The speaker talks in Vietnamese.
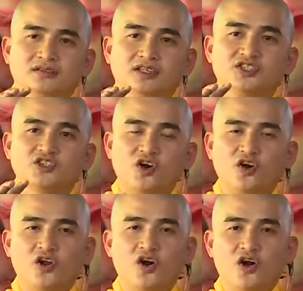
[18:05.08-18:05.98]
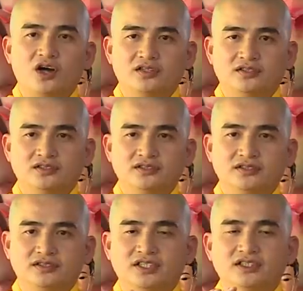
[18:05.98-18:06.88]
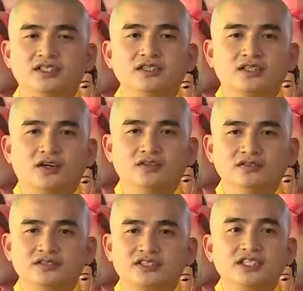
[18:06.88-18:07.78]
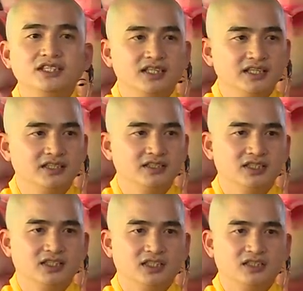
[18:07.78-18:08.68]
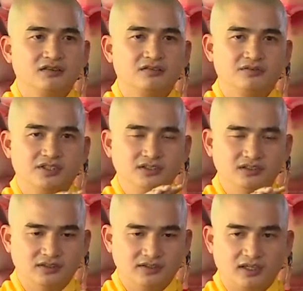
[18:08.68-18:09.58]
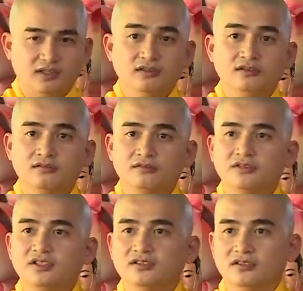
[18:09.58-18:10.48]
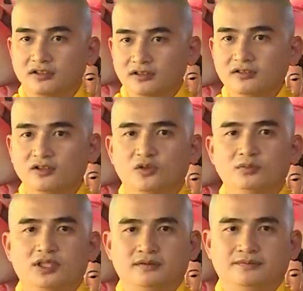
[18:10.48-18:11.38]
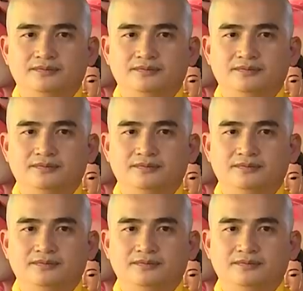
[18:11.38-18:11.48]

để so đo, để tính toán chi ly với người thân, với người thương của mình.